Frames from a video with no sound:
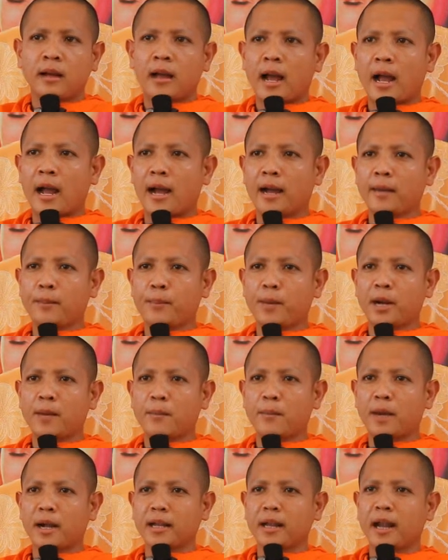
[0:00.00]
hai
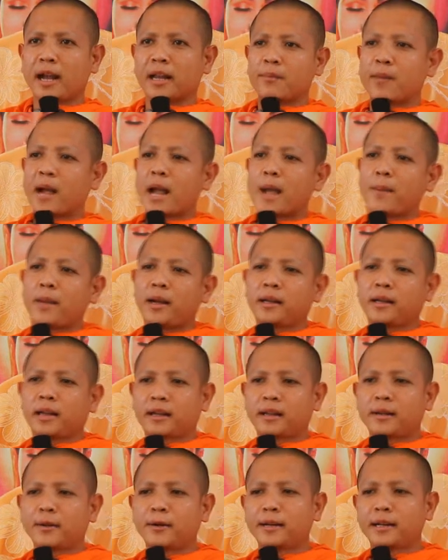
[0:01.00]
bậc máy nhạt mà mình
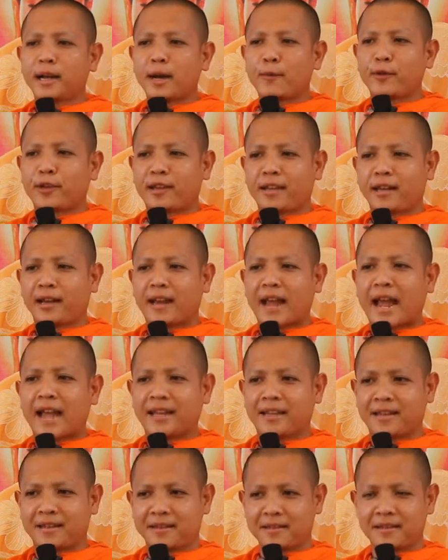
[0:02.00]
đặt thưa nơi bị chia
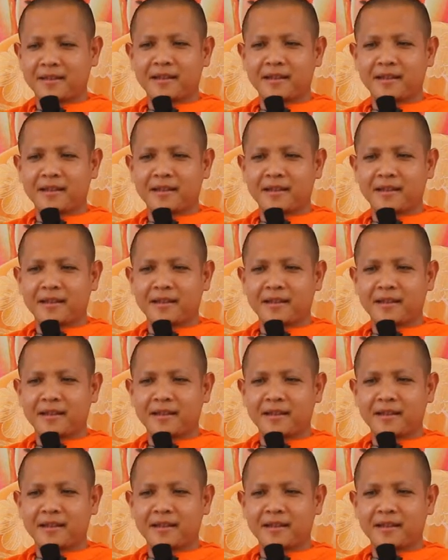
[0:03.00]
lai